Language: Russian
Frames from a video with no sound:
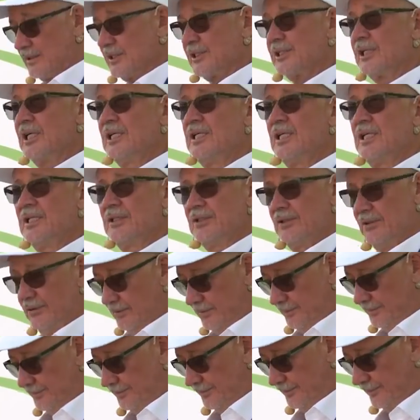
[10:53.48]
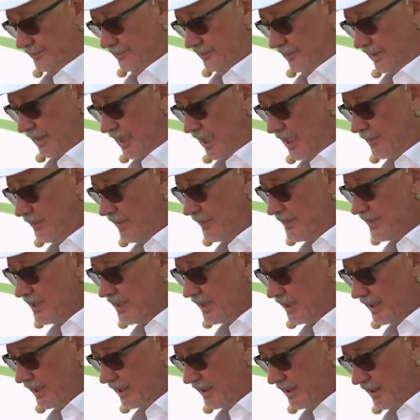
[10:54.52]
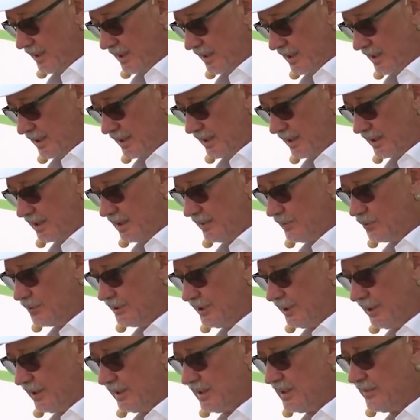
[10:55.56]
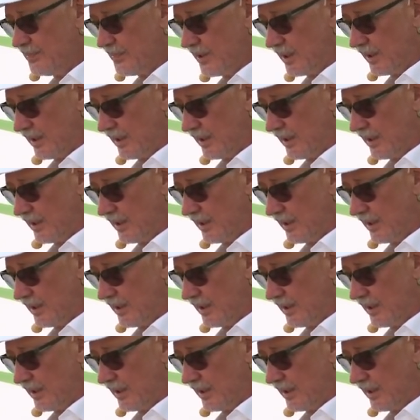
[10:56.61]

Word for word: К сожалению, как бы мы ни хотели, какие бы усилия ни